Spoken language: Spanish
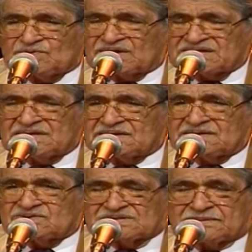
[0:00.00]
aquí, le
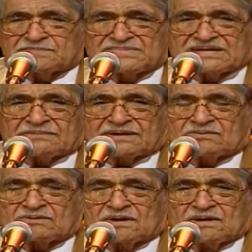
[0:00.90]
digo, estaba en mi
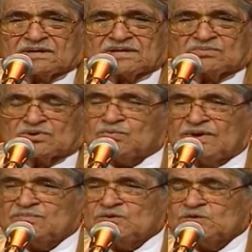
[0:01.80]
trabajo. Y bueno,
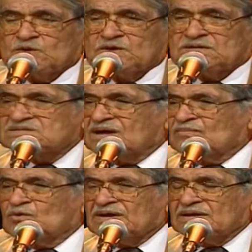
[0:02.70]
fuimos, y
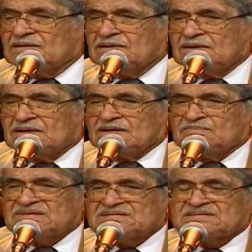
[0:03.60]
llamó él, y
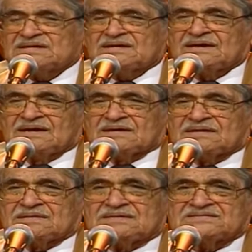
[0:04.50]
me dice,
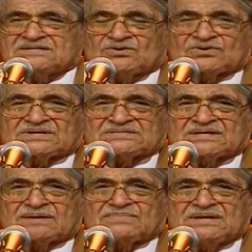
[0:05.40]
deseo que
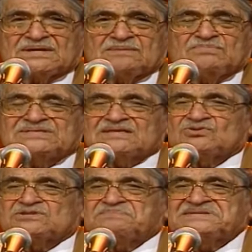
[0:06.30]
sea mi invitado
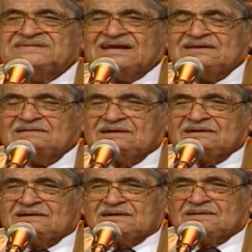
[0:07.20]
especial
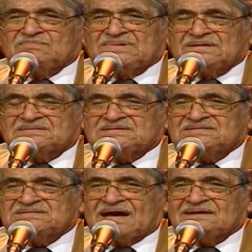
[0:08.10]
en mi
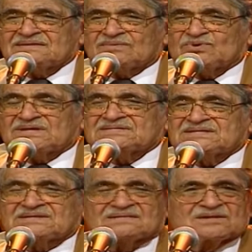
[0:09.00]
recital que voy a hacer
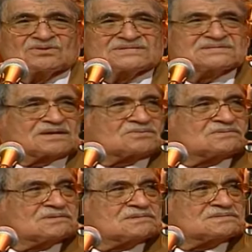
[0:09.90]
en Santiago del Estero,
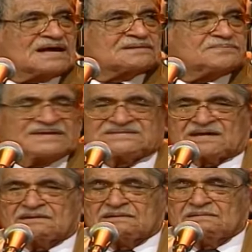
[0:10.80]
tal
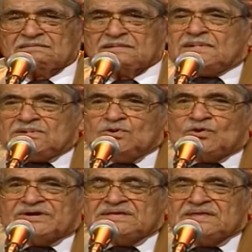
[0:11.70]
fecha
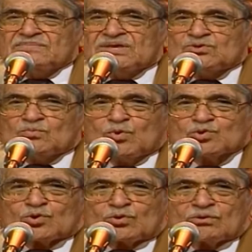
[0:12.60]
yo quedé medio
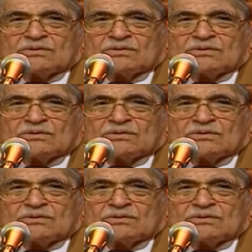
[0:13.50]
mudo.